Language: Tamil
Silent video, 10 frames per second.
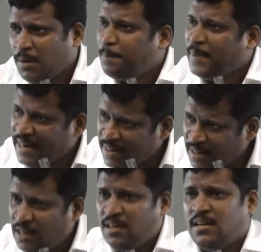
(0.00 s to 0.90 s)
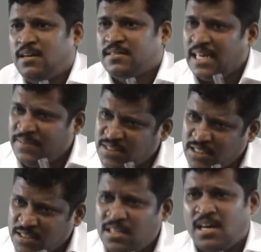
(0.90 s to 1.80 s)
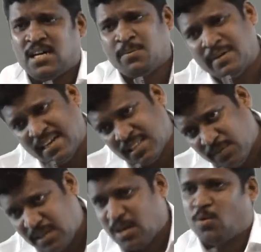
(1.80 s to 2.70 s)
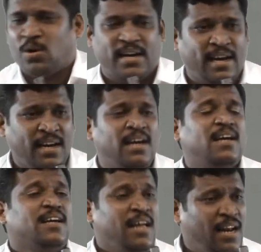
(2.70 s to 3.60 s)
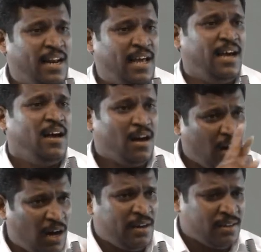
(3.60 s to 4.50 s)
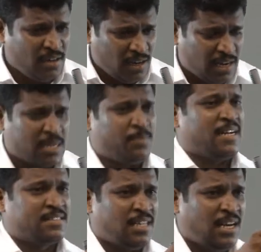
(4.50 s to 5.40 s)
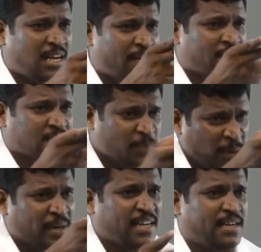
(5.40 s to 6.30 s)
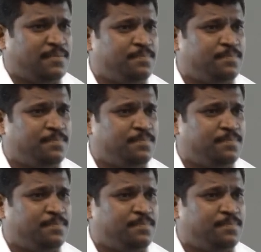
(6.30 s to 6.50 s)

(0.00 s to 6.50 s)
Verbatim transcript: பெண்கள் தயவு செய்து அரை மணி நேரத்தை விட்டு கொடுங்க இல்லை ஆண்கள் அரை மணி நேரத்தை அவங்களுக்கு ஸ்பெண்ட் பண்ணுங்கள்